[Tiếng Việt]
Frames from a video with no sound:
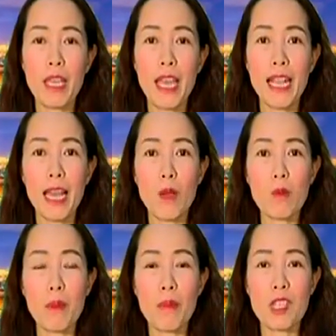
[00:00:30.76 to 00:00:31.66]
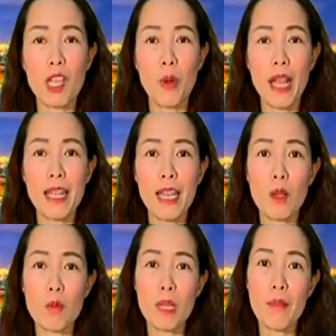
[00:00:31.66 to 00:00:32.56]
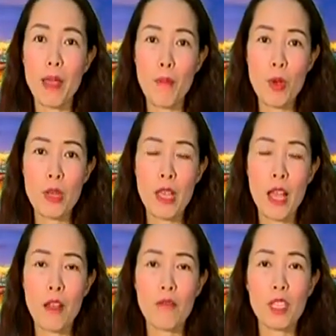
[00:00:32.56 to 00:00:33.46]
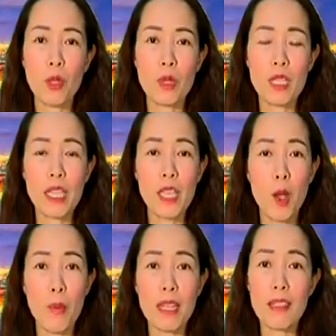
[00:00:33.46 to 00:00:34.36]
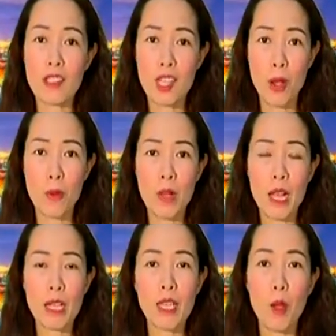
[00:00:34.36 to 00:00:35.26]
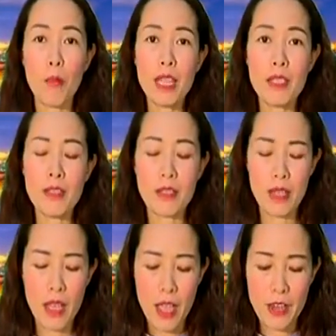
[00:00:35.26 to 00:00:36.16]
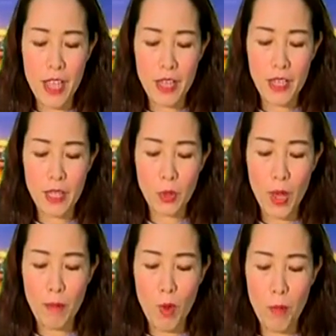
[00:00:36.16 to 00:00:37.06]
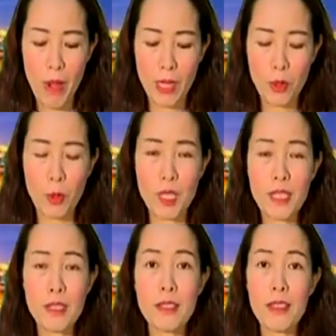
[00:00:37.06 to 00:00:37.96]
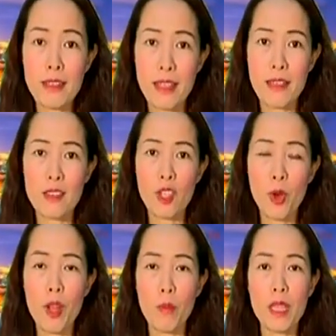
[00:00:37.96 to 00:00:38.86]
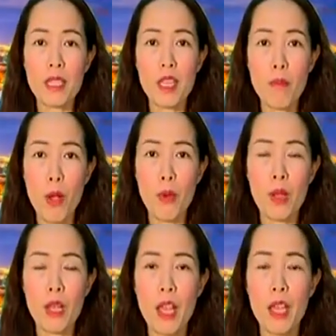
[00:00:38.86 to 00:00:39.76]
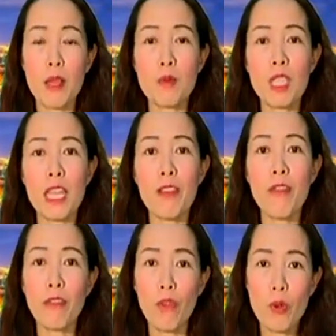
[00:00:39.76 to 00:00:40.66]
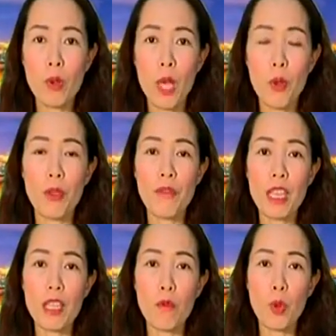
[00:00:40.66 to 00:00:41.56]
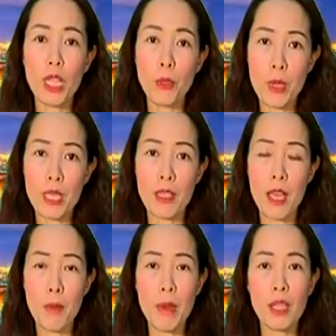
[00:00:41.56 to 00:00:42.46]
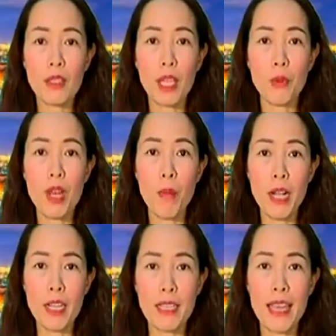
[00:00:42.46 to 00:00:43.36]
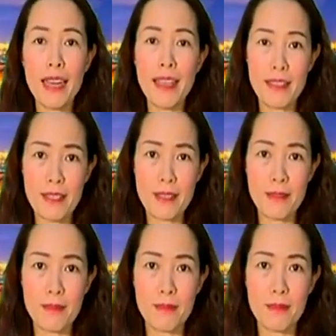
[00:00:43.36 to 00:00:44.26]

kỳ hai nghìn không trăm mười sáu đến hai nghìn không trăm hai mươi mốt vừa tổ chức kỳ họp lần thứ sáu, kỳ họp bất thường để kiện toàn bộ máy tổ chức, chức danh do Hội đồng nhân dân bầu. Đồng chí Lê Văn Phúc, Ủy viên Thường vụ Tỉnh ủy, Bí thư Thành ủy Đồng Hới đã đến dự.